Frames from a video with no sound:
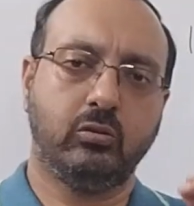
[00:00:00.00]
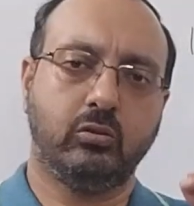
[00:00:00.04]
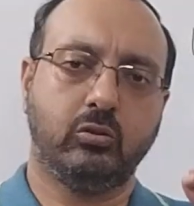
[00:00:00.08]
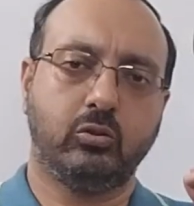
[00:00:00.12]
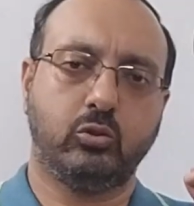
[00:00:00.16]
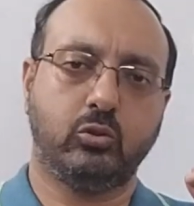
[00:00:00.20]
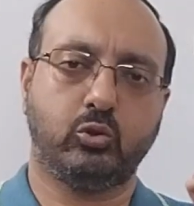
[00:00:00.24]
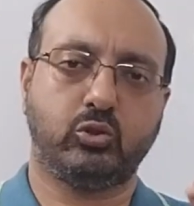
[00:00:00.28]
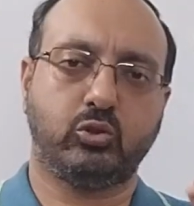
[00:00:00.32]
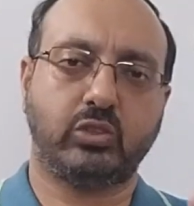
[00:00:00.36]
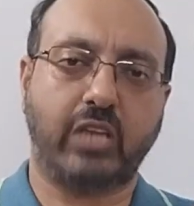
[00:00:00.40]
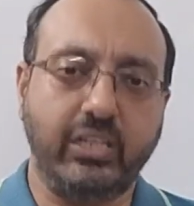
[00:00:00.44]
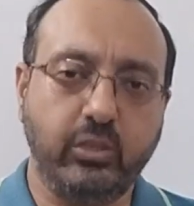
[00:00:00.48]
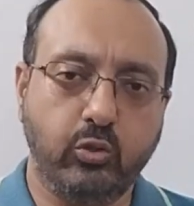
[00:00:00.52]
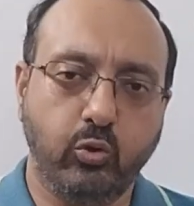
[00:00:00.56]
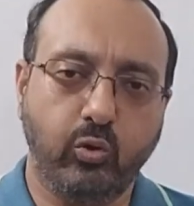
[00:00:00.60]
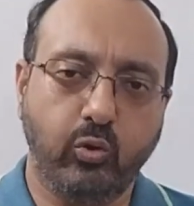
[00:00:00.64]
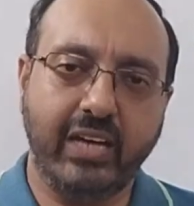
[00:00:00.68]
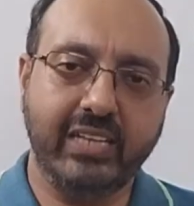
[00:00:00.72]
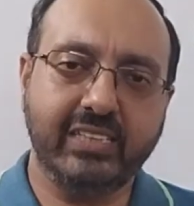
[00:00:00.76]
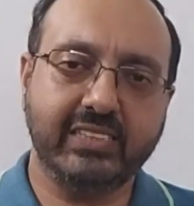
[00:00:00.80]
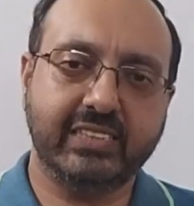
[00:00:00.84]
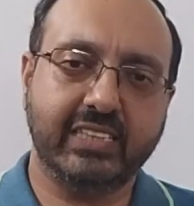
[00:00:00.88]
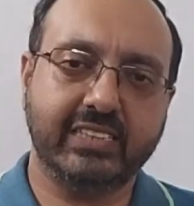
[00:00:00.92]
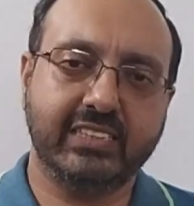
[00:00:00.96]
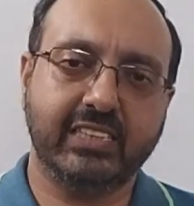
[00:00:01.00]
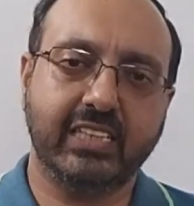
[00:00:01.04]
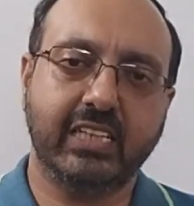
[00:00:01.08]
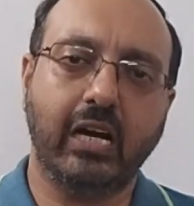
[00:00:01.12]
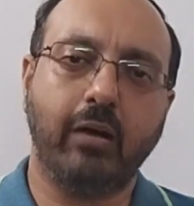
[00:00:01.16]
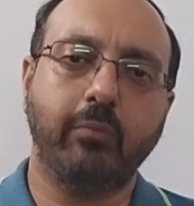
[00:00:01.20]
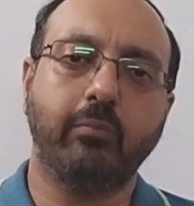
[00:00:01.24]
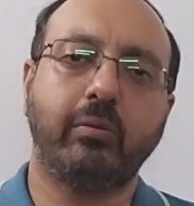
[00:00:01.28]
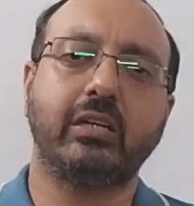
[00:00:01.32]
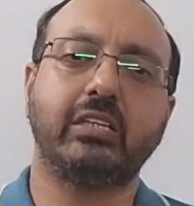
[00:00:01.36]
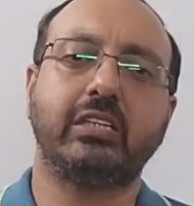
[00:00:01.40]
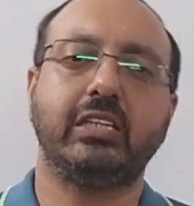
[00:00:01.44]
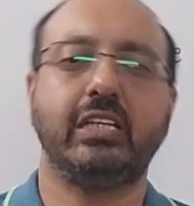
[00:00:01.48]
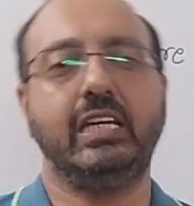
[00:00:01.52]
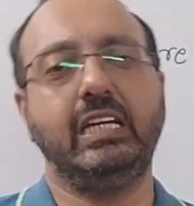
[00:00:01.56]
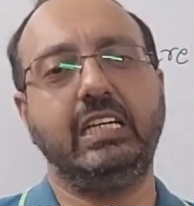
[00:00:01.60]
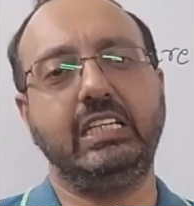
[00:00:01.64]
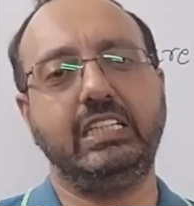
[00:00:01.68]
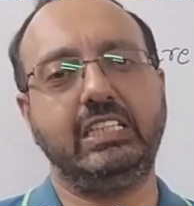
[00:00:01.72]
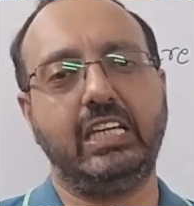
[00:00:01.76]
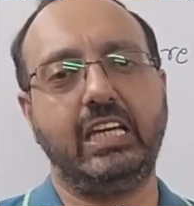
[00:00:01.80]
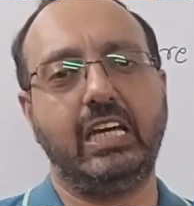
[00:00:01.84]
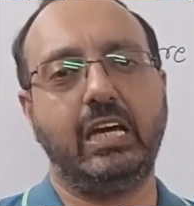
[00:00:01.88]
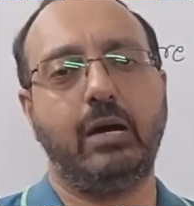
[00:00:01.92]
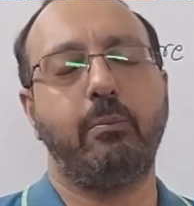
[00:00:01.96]
तो साइटोकाइंस कैसे काम करते हैं
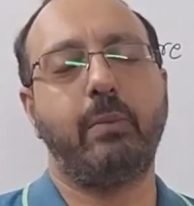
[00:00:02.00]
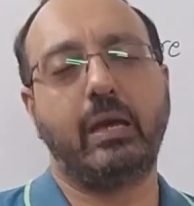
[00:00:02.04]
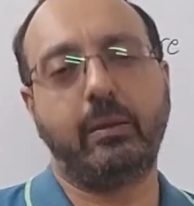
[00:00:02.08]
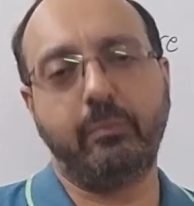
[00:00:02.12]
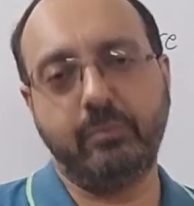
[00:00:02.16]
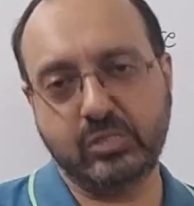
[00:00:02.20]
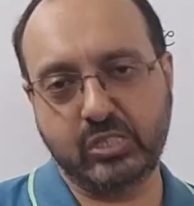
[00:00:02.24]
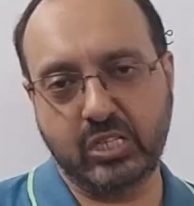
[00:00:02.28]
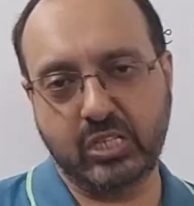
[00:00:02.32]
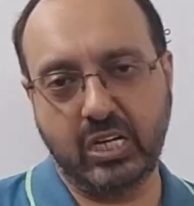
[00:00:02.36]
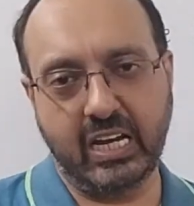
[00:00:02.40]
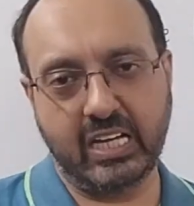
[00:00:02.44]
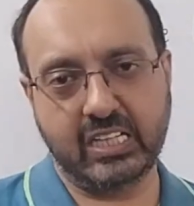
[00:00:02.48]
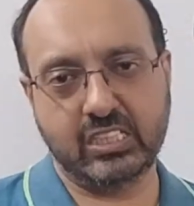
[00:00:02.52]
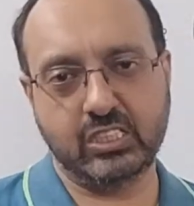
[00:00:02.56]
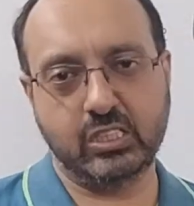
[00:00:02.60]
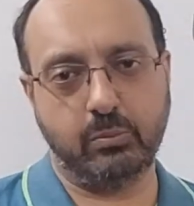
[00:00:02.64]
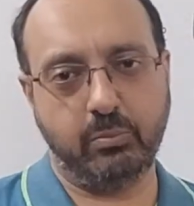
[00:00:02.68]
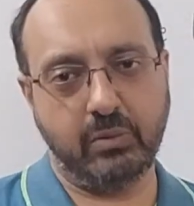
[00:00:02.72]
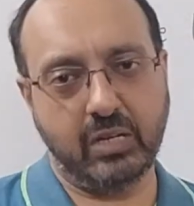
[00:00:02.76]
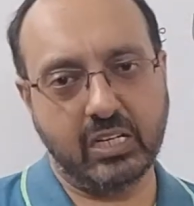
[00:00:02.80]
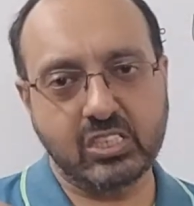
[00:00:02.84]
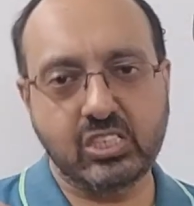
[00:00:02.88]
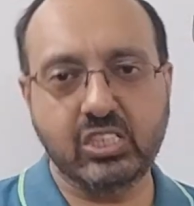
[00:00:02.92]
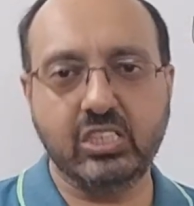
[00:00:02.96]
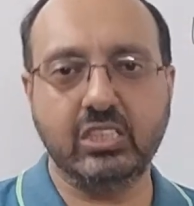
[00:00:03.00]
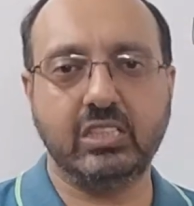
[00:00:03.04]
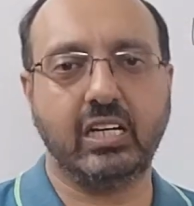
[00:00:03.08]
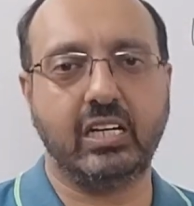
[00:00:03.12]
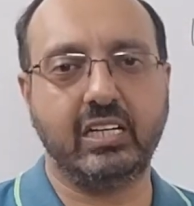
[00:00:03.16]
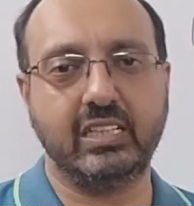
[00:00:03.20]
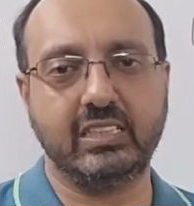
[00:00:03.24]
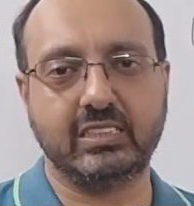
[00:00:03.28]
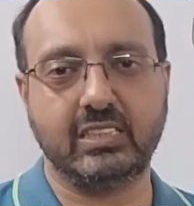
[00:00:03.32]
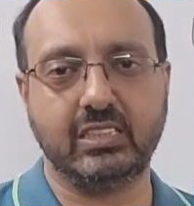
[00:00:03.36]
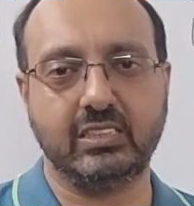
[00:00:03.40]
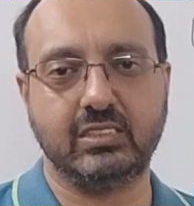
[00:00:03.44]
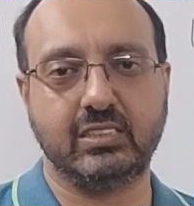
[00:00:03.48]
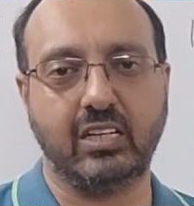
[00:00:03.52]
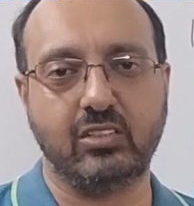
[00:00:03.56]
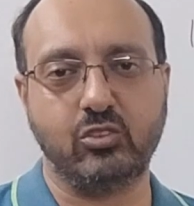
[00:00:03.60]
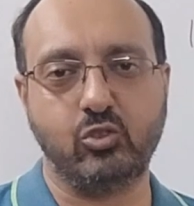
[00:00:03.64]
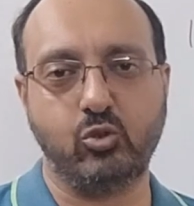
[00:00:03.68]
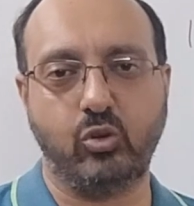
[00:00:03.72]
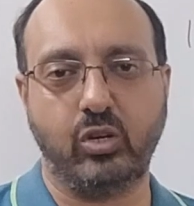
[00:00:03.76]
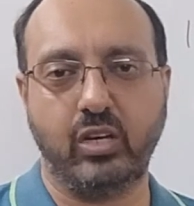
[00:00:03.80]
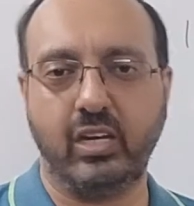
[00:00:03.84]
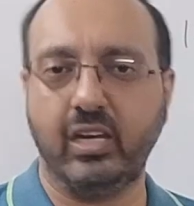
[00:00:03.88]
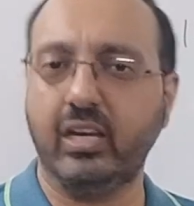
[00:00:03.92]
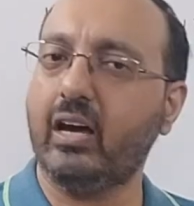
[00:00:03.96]
ये हम एक पिछले लेक्चर में अच्छी तरह डिस्कस कर
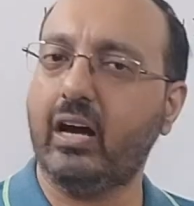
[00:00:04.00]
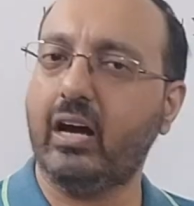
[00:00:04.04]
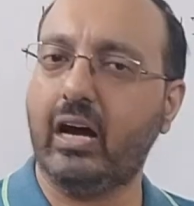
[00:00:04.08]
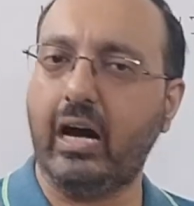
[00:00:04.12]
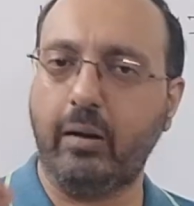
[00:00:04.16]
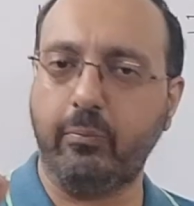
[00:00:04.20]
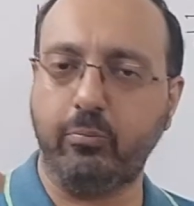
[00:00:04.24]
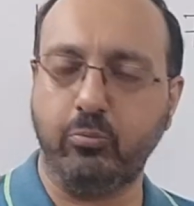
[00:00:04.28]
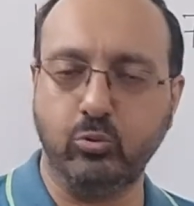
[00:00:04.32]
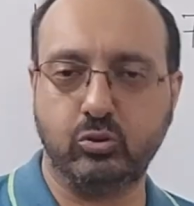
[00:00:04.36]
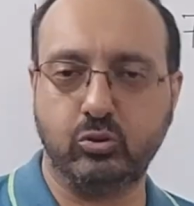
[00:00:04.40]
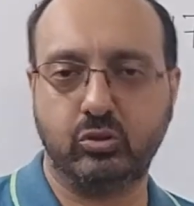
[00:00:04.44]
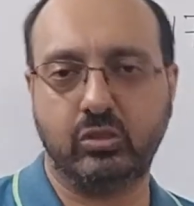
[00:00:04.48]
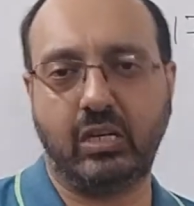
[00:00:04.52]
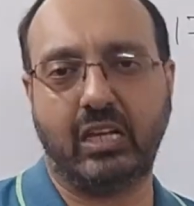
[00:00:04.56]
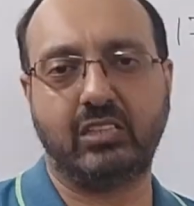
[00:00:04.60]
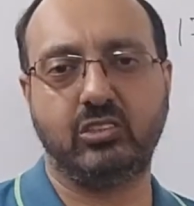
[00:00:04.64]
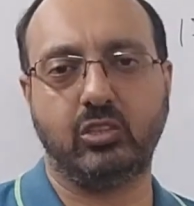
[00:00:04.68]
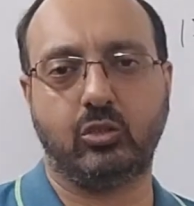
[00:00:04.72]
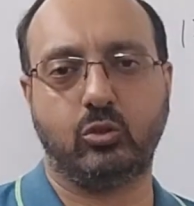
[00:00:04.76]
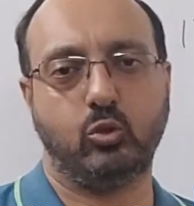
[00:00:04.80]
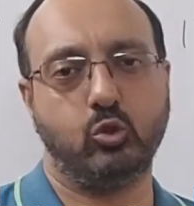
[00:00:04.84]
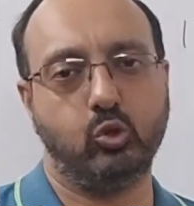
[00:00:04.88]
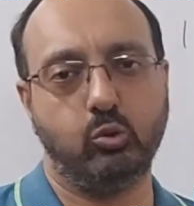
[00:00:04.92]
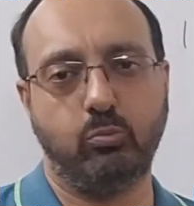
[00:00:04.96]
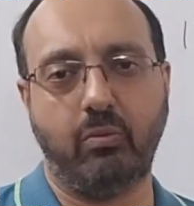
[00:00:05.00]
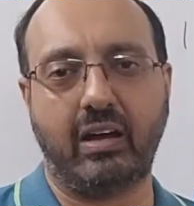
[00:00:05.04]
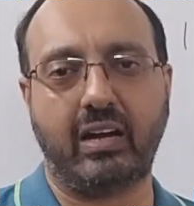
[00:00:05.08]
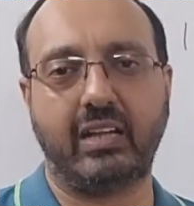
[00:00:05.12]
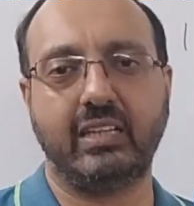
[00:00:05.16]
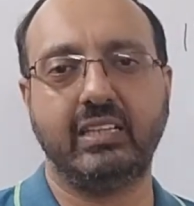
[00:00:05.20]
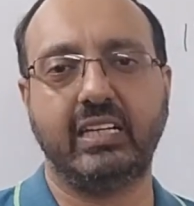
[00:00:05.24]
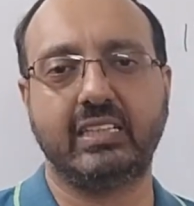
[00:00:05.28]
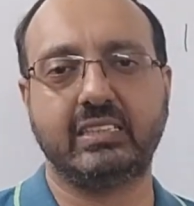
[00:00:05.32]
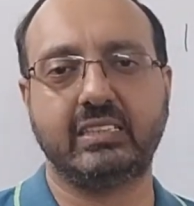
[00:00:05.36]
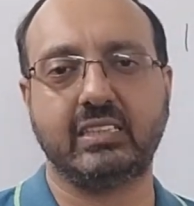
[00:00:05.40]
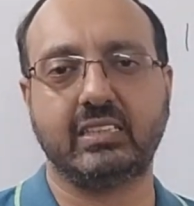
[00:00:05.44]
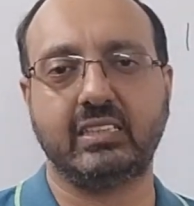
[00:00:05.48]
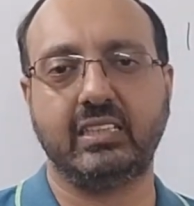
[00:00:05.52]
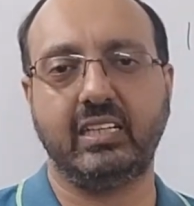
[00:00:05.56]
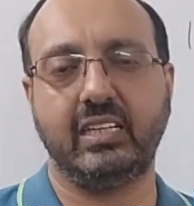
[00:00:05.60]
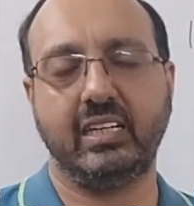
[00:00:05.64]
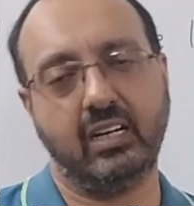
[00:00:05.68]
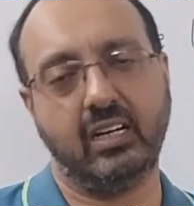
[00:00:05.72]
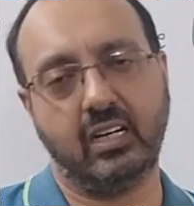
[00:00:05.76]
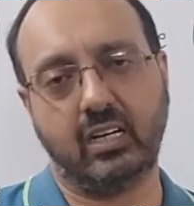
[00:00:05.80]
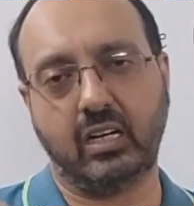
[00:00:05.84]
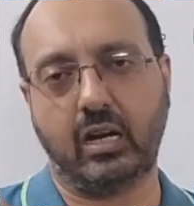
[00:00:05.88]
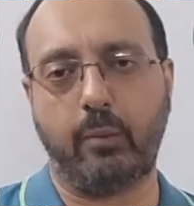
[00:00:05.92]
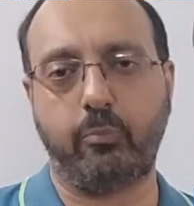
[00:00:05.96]
चुके हैं आप उस लेक्चर को दोबारा देख सकते हैं
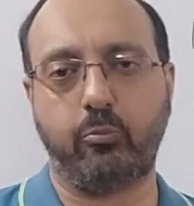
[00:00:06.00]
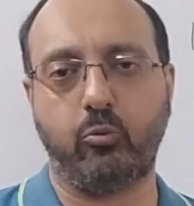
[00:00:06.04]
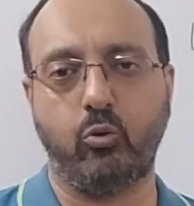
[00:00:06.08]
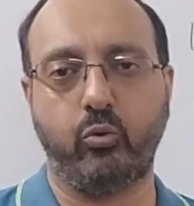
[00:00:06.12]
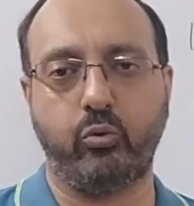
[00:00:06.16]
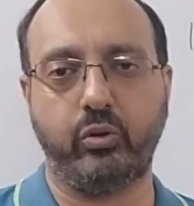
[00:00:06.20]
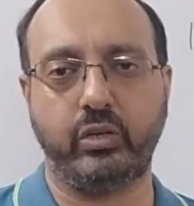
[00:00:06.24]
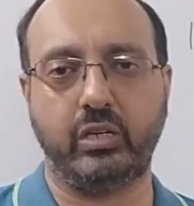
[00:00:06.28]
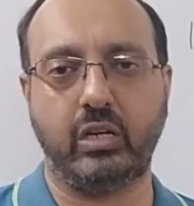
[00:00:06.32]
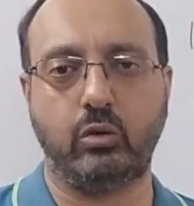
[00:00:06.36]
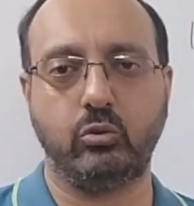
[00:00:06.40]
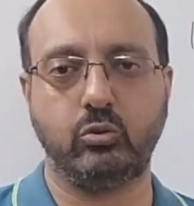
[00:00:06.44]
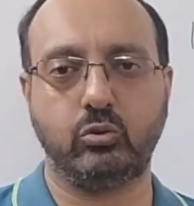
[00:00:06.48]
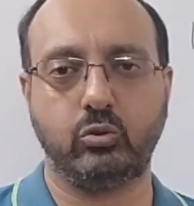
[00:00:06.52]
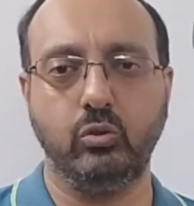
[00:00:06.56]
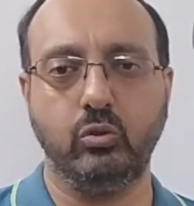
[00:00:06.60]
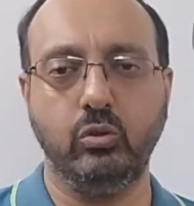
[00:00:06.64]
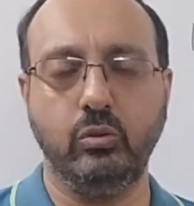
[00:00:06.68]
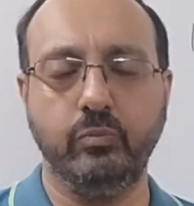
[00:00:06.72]
अगर आपको कोई डाउट हो